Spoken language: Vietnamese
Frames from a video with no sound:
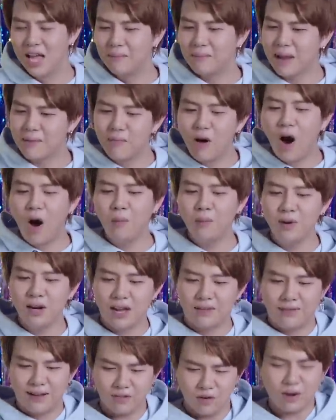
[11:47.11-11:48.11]
mai mốt á
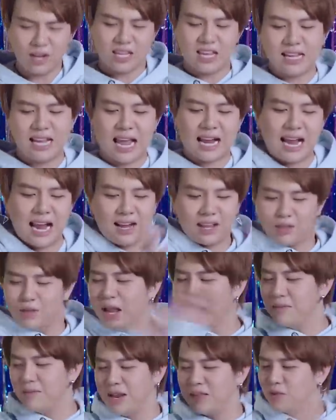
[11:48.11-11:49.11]
là phải có cái gì ngăn ngăn đi
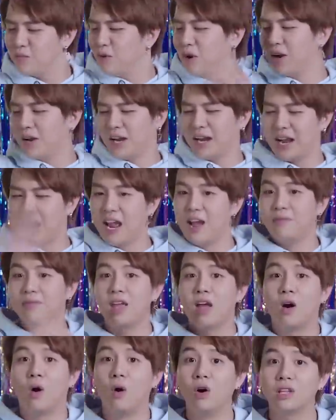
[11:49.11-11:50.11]
lấy đây tụi có lấy ha
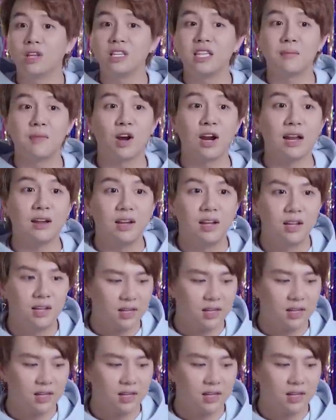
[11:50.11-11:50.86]
ủa chương trình mà có là